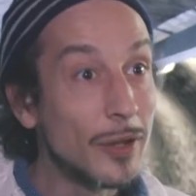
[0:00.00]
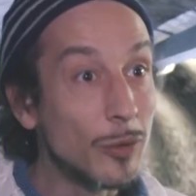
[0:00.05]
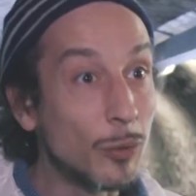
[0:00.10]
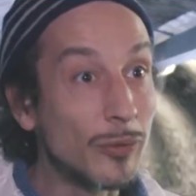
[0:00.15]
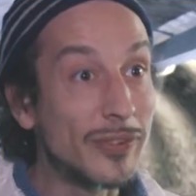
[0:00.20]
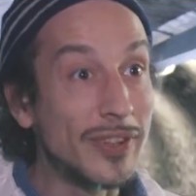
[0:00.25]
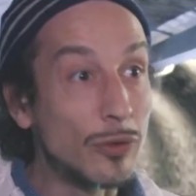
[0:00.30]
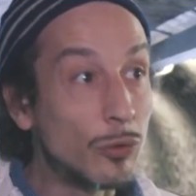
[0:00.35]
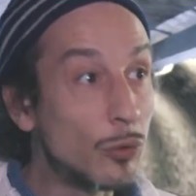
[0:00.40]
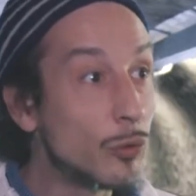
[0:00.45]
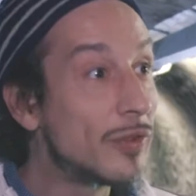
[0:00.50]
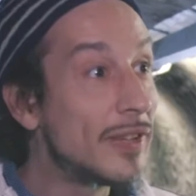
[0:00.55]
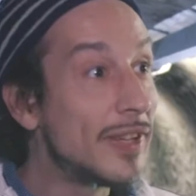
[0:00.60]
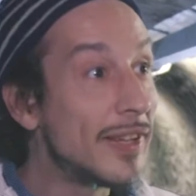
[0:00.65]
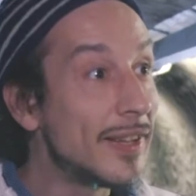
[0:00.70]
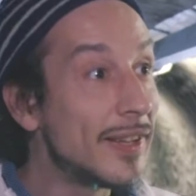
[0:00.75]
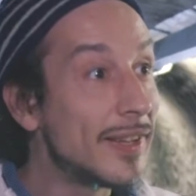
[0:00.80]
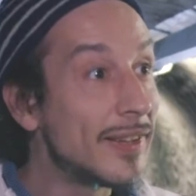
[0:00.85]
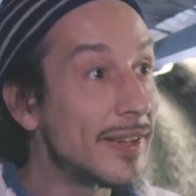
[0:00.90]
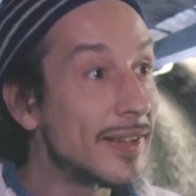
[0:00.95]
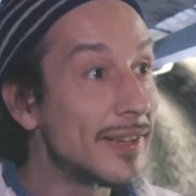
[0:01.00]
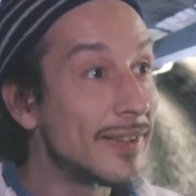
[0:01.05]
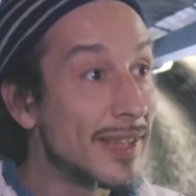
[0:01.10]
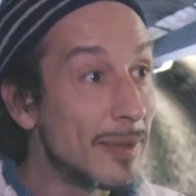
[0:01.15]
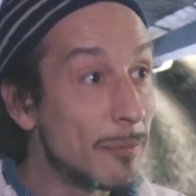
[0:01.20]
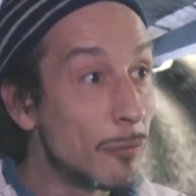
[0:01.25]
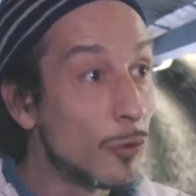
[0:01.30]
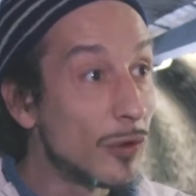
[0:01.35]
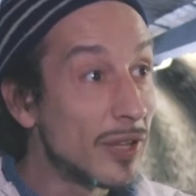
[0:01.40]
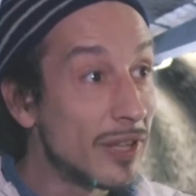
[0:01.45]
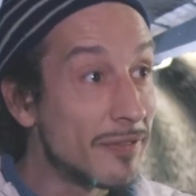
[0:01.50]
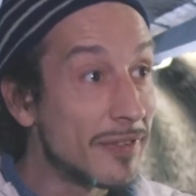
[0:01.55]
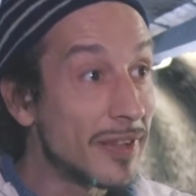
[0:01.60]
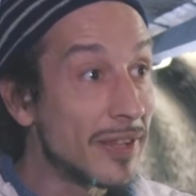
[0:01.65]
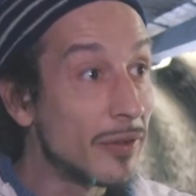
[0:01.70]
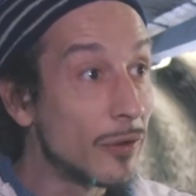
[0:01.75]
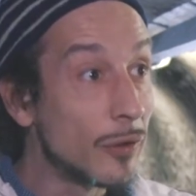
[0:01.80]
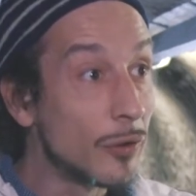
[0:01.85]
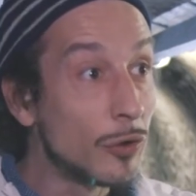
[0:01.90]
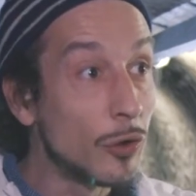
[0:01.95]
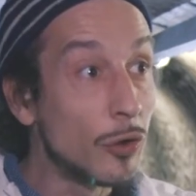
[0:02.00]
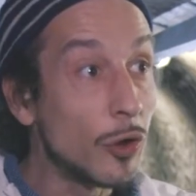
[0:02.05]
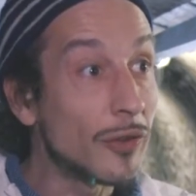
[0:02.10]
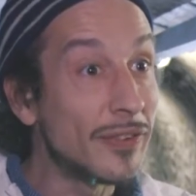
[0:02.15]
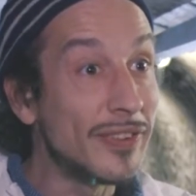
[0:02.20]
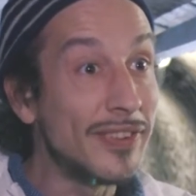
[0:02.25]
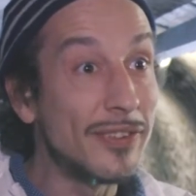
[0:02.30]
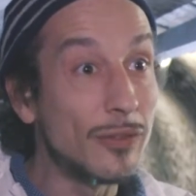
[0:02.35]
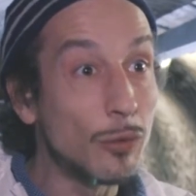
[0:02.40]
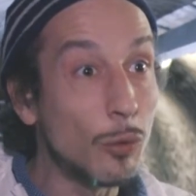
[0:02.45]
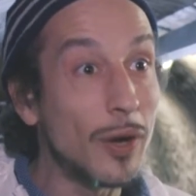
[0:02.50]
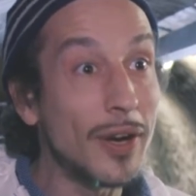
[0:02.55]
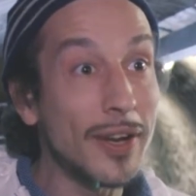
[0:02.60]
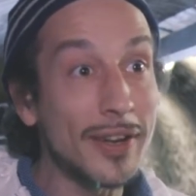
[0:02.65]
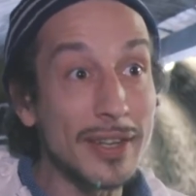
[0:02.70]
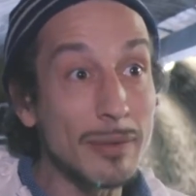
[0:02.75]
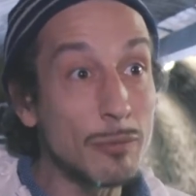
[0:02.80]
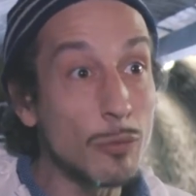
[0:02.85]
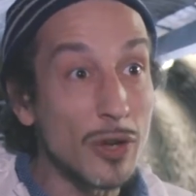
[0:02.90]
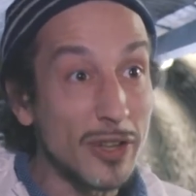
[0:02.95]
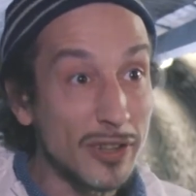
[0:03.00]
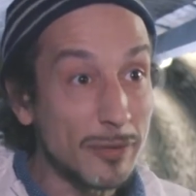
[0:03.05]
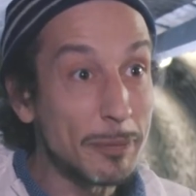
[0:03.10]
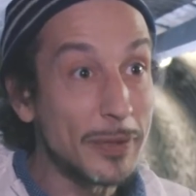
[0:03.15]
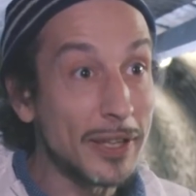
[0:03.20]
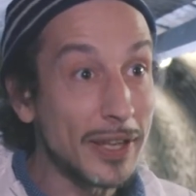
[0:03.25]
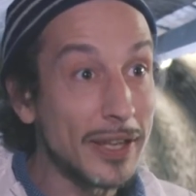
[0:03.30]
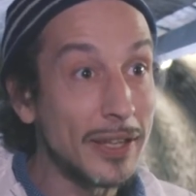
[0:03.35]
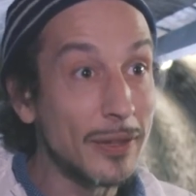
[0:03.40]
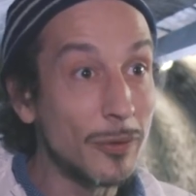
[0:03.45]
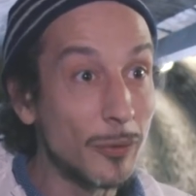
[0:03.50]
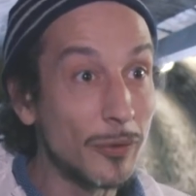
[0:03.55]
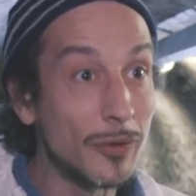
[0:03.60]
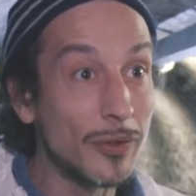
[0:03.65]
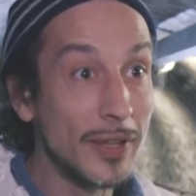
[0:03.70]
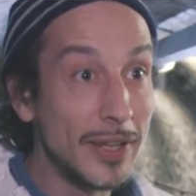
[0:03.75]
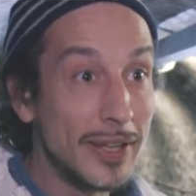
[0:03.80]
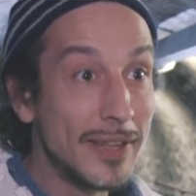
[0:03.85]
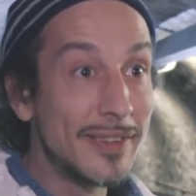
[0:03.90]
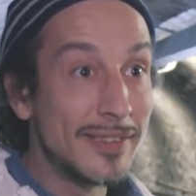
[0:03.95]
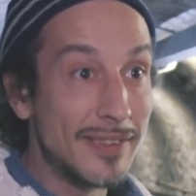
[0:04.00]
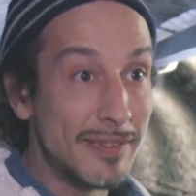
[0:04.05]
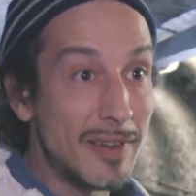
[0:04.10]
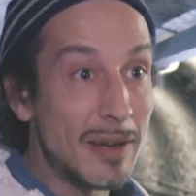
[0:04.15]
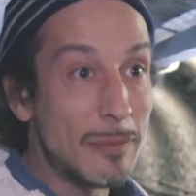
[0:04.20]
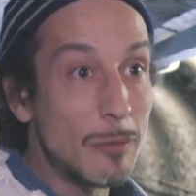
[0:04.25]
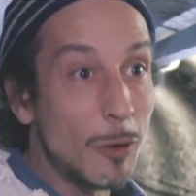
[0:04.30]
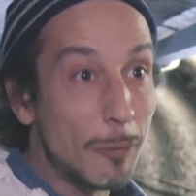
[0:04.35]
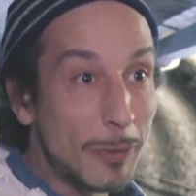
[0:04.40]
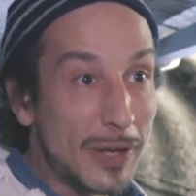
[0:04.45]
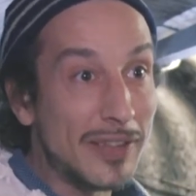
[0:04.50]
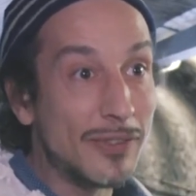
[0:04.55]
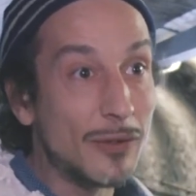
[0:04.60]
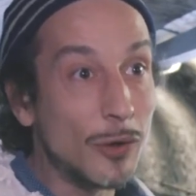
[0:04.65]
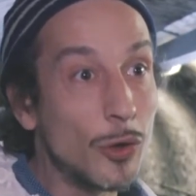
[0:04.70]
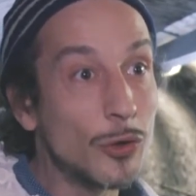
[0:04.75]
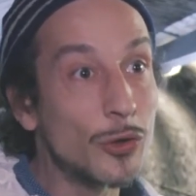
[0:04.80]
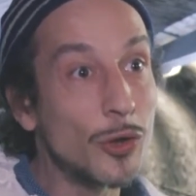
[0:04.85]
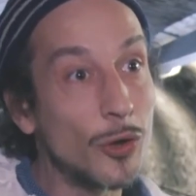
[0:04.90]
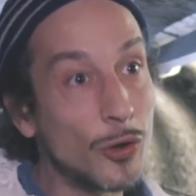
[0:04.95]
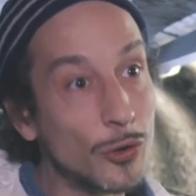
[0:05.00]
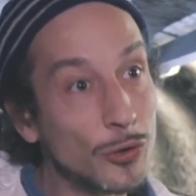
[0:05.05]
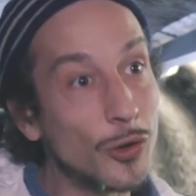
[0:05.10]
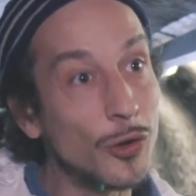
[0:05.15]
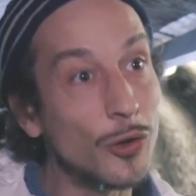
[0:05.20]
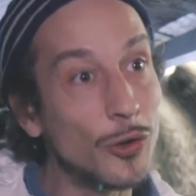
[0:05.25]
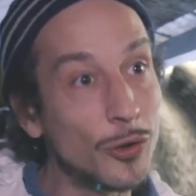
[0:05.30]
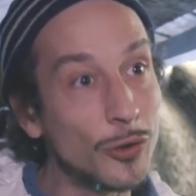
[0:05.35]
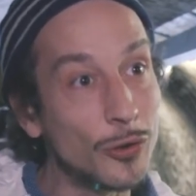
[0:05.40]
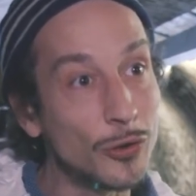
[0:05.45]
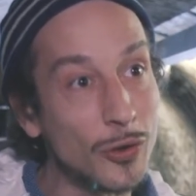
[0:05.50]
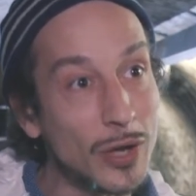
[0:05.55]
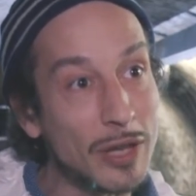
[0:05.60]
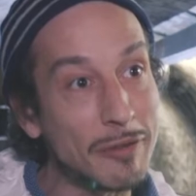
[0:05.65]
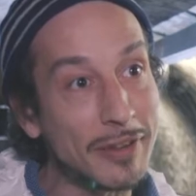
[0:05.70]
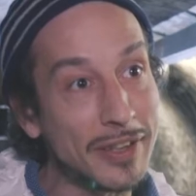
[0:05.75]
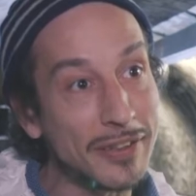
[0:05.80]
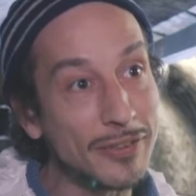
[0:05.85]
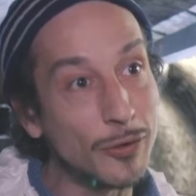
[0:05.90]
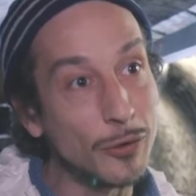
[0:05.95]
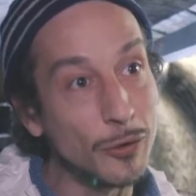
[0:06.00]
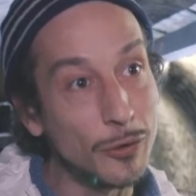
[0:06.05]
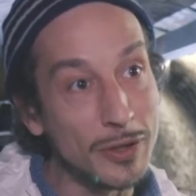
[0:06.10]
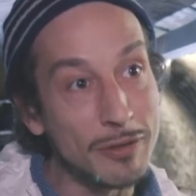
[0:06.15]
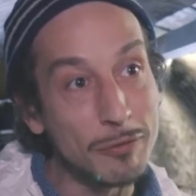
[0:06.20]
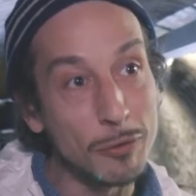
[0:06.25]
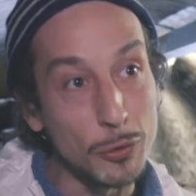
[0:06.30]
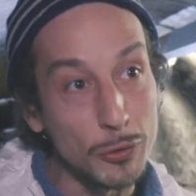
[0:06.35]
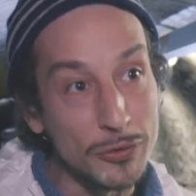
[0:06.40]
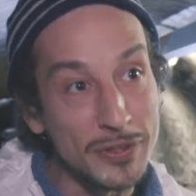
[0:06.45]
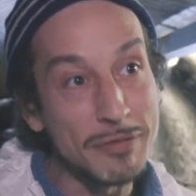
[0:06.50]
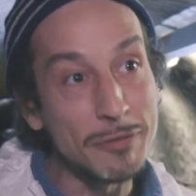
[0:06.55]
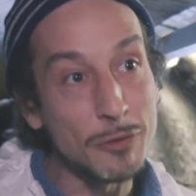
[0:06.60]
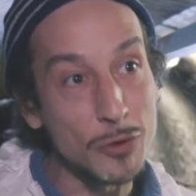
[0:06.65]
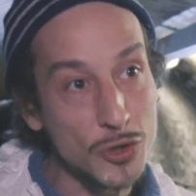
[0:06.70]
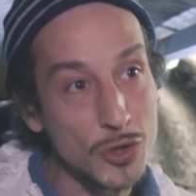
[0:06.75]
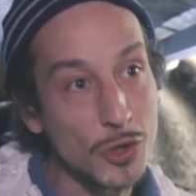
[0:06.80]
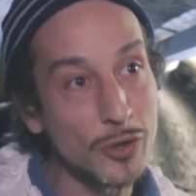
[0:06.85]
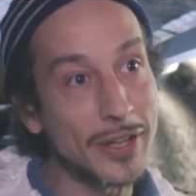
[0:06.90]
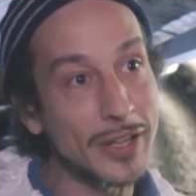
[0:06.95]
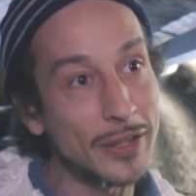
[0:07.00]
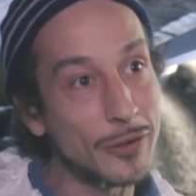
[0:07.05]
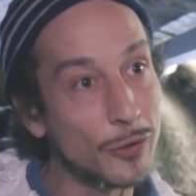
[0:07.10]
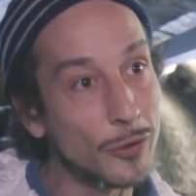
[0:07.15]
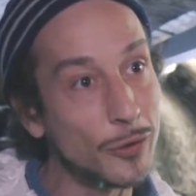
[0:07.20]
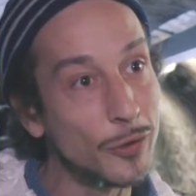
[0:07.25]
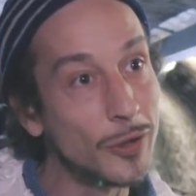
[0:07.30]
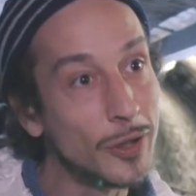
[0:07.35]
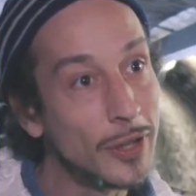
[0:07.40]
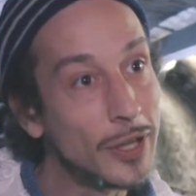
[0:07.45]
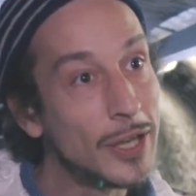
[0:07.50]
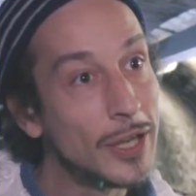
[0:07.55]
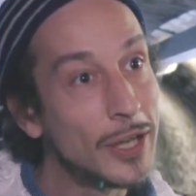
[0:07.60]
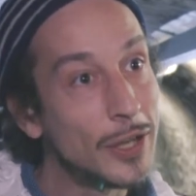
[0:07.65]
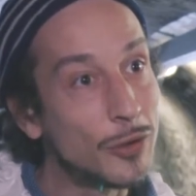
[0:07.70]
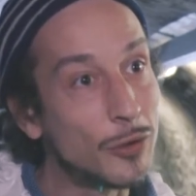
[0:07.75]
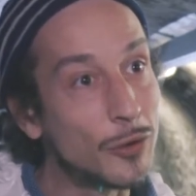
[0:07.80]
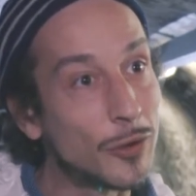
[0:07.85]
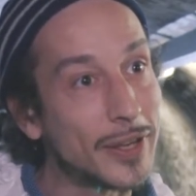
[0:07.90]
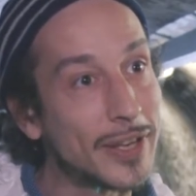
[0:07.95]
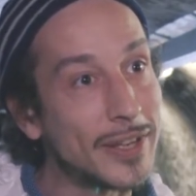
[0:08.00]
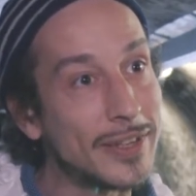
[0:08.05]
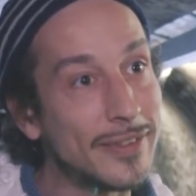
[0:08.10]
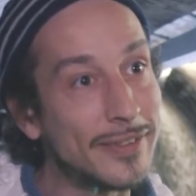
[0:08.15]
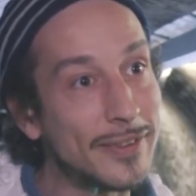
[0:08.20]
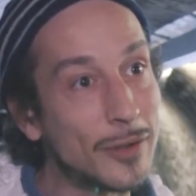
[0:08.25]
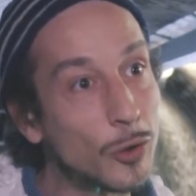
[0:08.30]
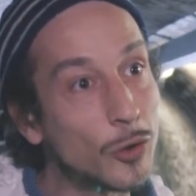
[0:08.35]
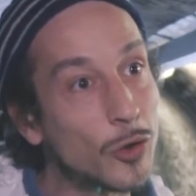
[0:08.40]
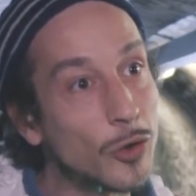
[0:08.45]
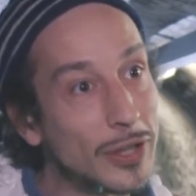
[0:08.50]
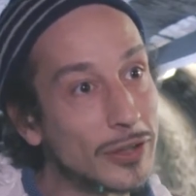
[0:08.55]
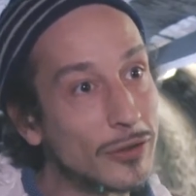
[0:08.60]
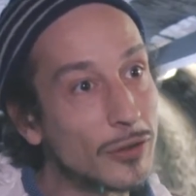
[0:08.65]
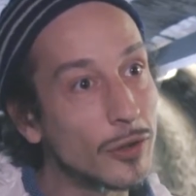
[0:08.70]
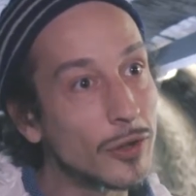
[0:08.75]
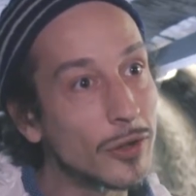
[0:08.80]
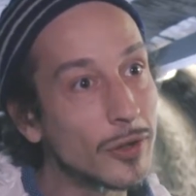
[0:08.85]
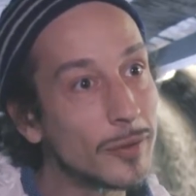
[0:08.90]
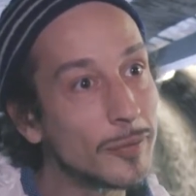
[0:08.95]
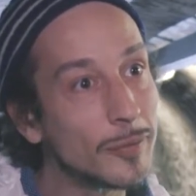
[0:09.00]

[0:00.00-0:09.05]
Donc c'est toutes des, mots qui viennent de, leurs histoires, qui m'ont inspiré. Donc c'est vraiment présent dans, la fresque évolutive que je suis en train de, réaliser en collecteur.